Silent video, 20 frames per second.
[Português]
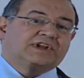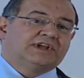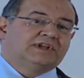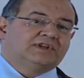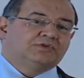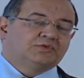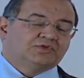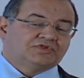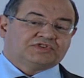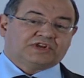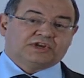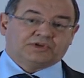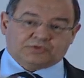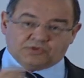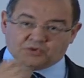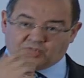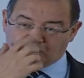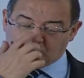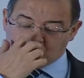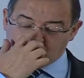grande no Estreito
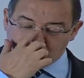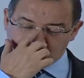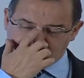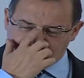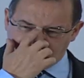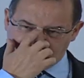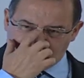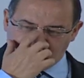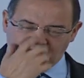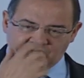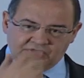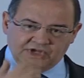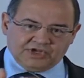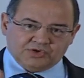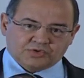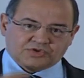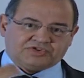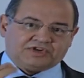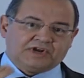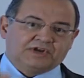de Hormuz
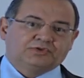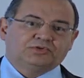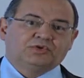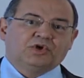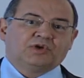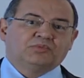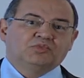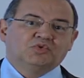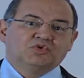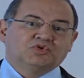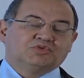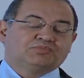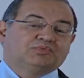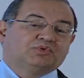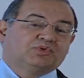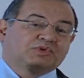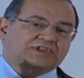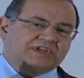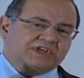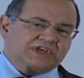e o Estreito de Hormuz,
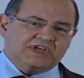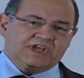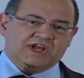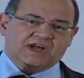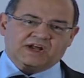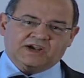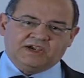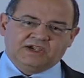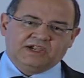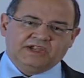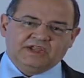por dia,